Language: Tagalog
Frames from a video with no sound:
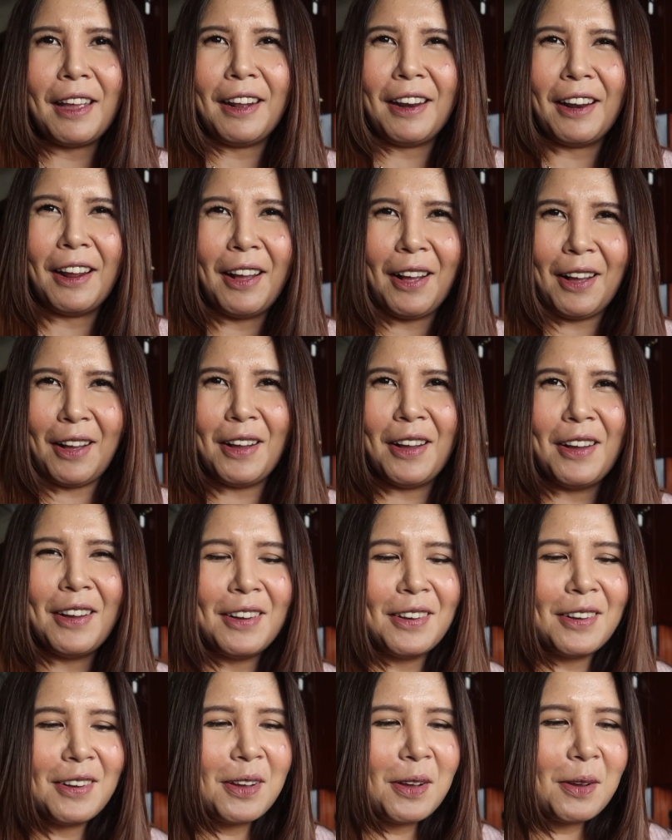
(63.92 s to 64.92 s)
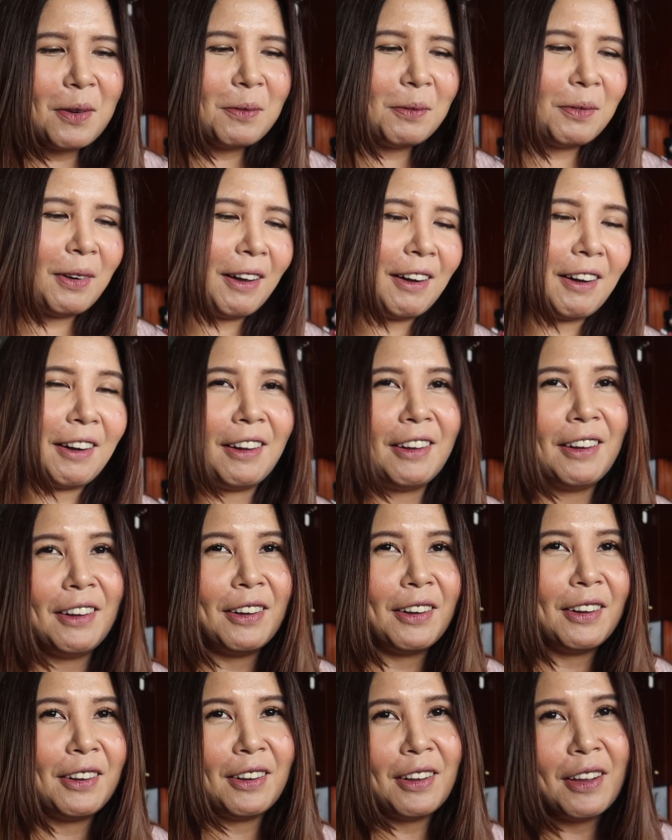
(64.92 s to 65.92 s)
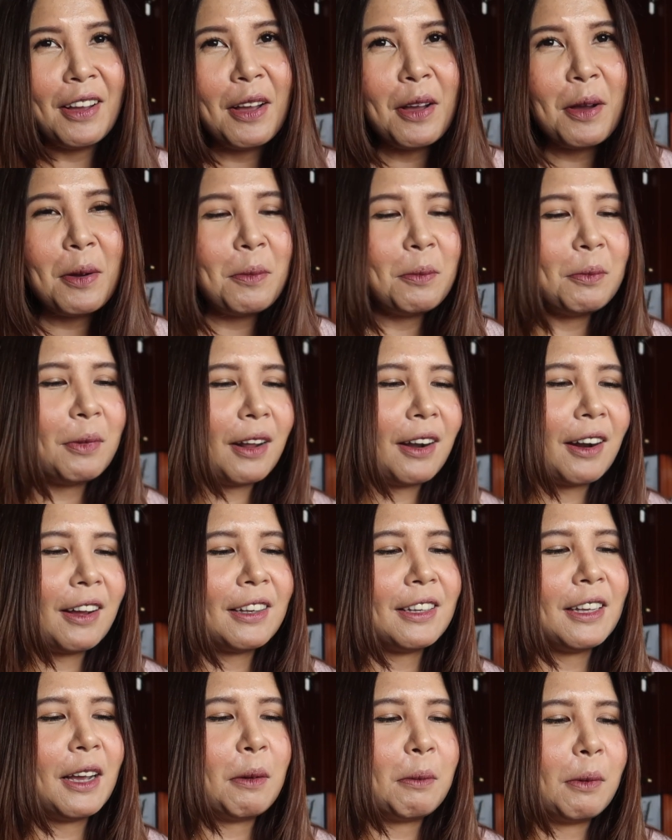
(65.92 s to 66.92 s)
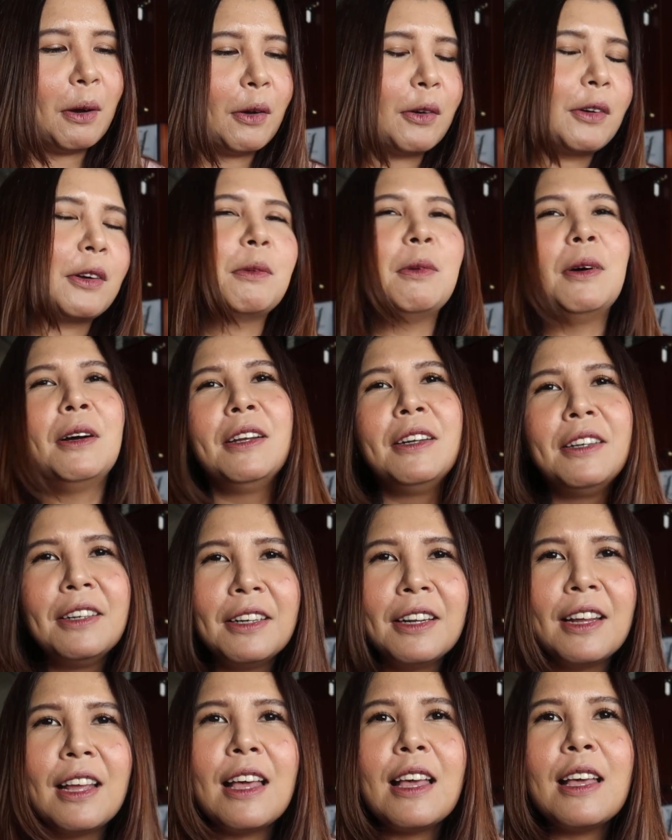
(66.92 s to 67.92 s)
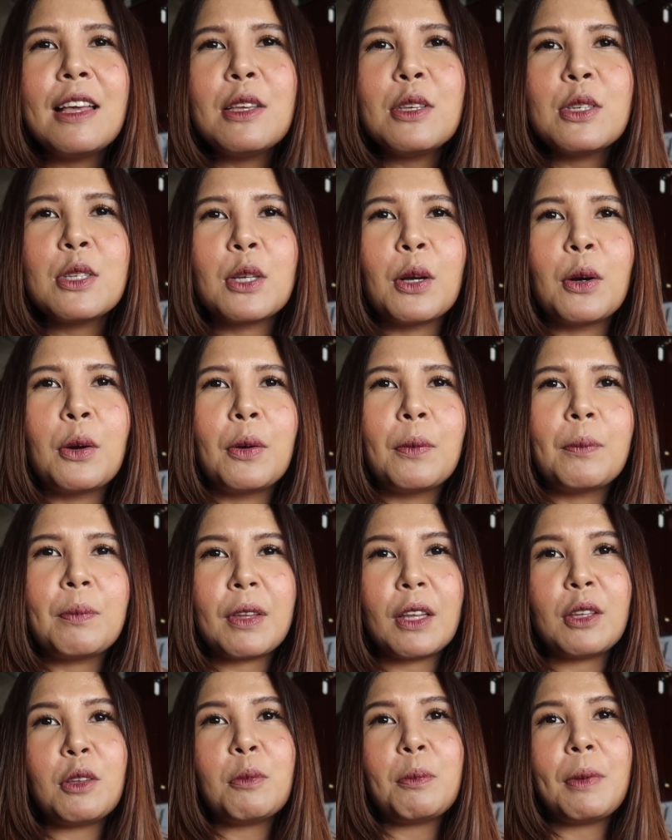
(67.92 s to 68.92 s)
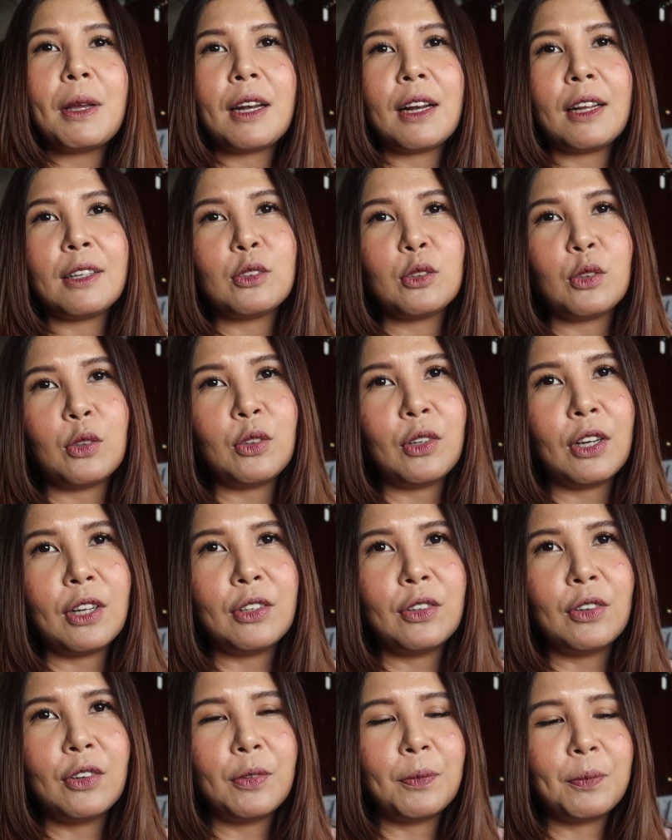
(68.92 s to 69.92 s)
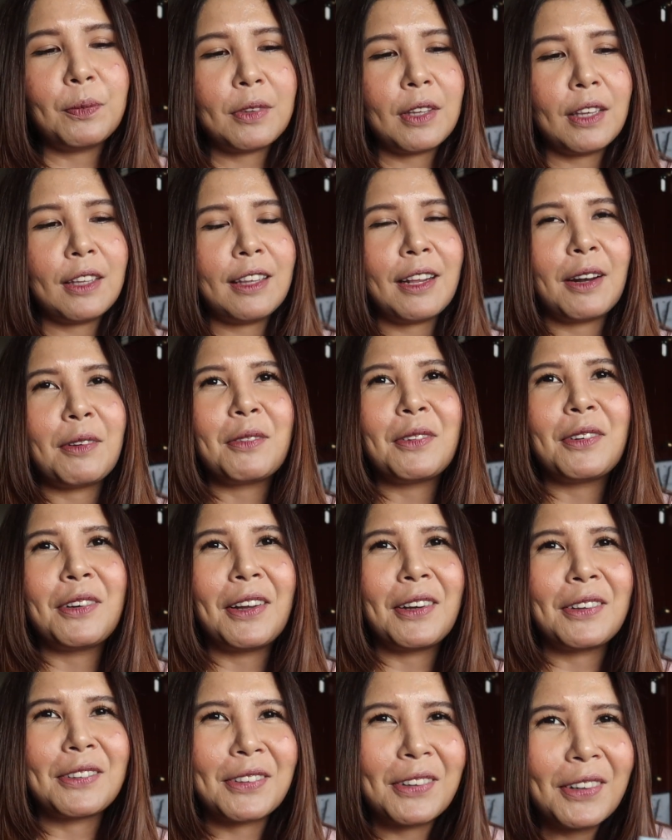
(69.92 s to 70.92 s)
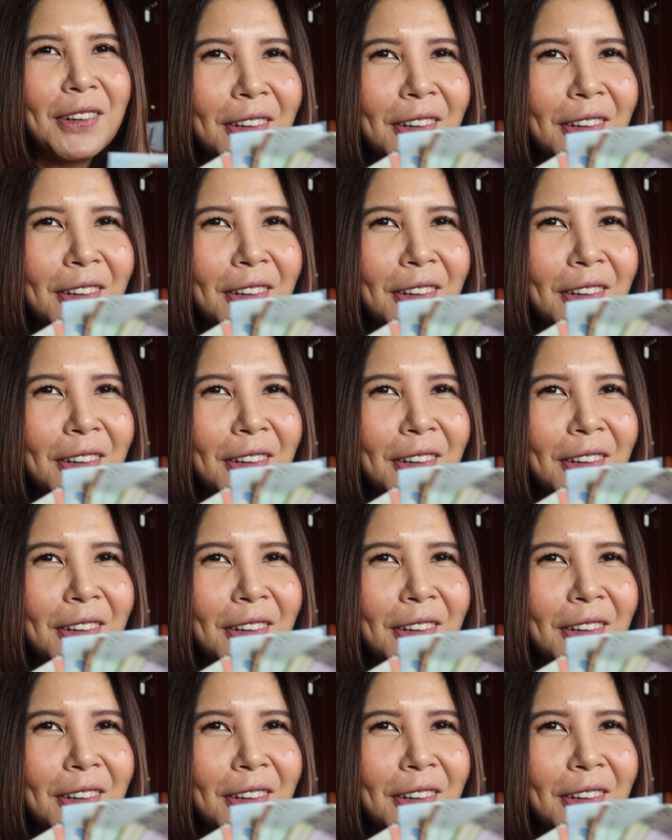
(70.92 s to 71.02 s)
pera, parang, parang ayabang ko naman. So, itong perang to, ano, hiniram ko lang to.